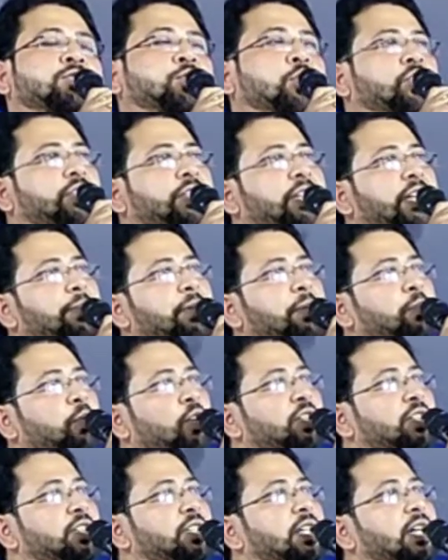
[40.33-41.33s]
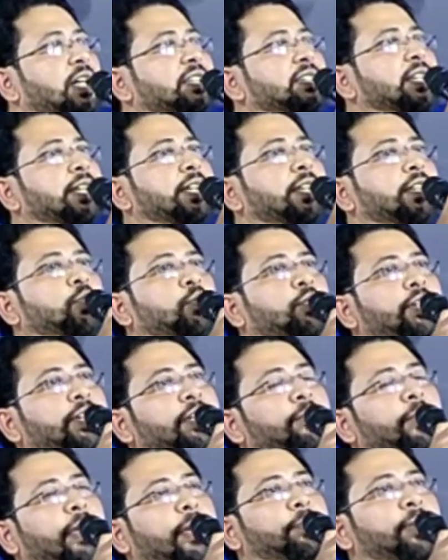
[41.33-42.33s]
সত্যি আমি বলছি আজকে এই
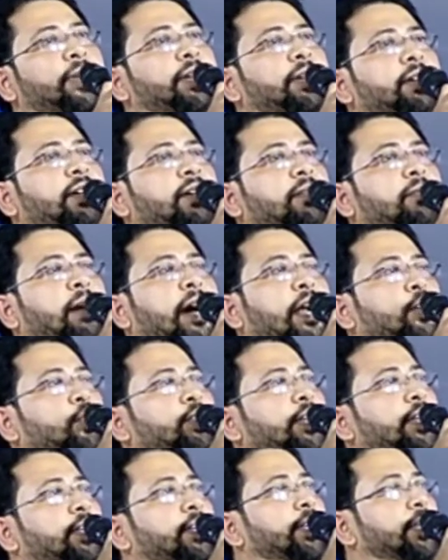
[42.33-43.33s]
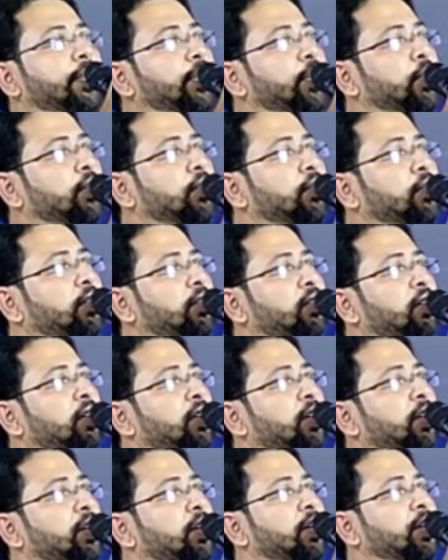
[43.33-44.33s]
দুদিন ব্যাপী ভারতের দ্বিতীয়
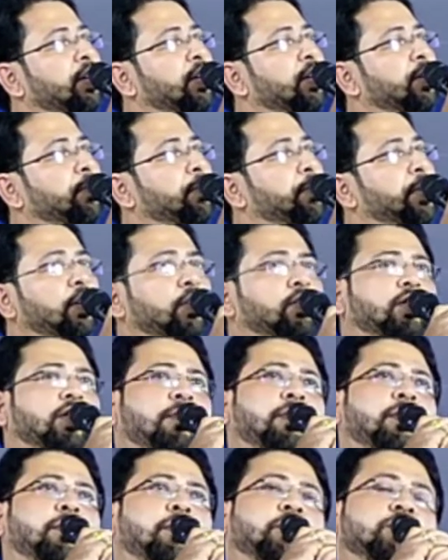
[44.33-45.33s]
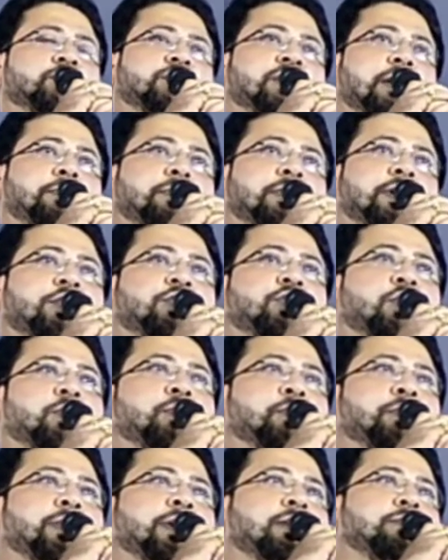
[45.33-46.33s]
বৃহত্তম মুসলিম
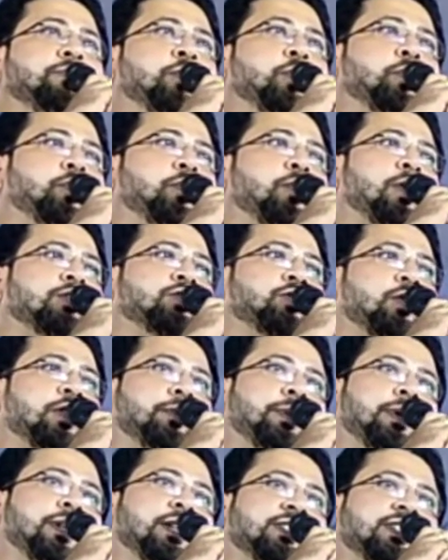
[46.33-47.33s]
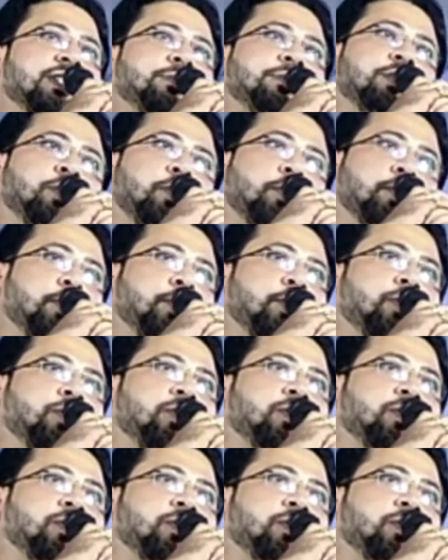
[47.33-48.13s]
তীর্থভূমি ফুরফুরা শরীফে এসে আমি ধন্য